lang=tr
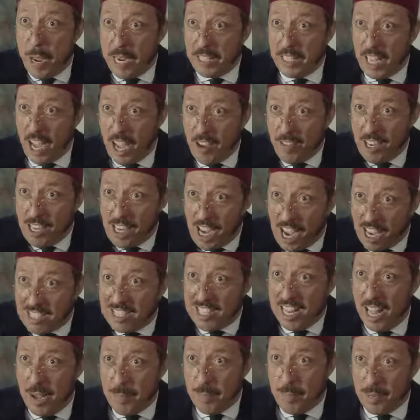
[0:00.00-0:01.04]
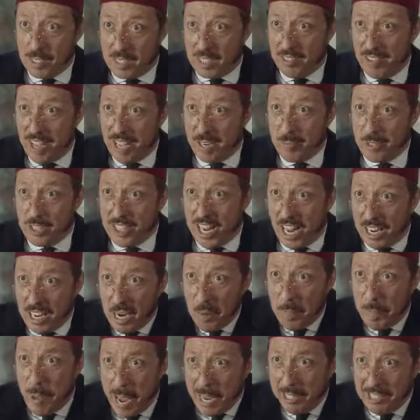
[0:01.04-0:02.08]
bedava gaz lambası vermişler.
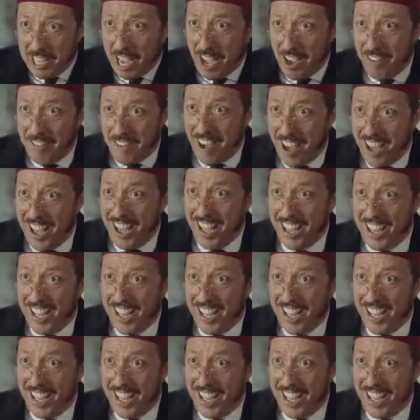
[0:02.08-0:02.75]
Bedava.